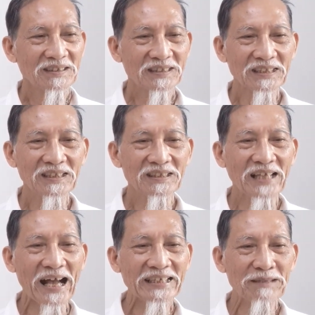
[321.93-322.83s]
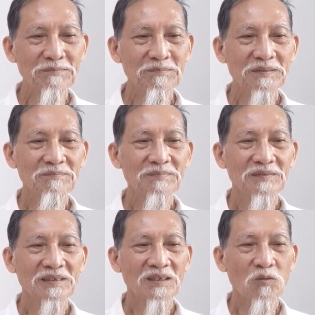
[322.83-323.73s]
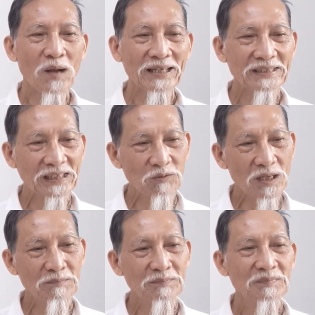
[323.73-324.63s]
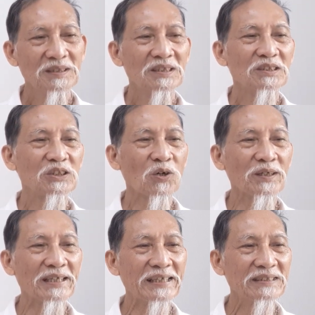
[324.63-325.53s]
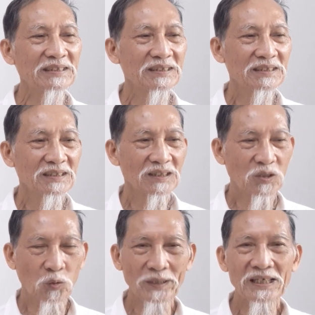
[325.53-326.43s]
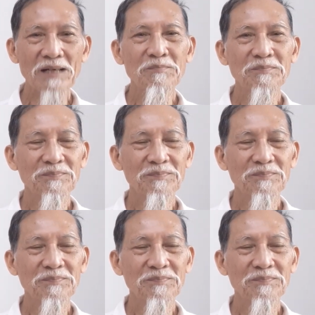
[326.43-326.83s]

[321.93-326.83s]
từ thái âm qua thiếu âm rồi đến quyết âm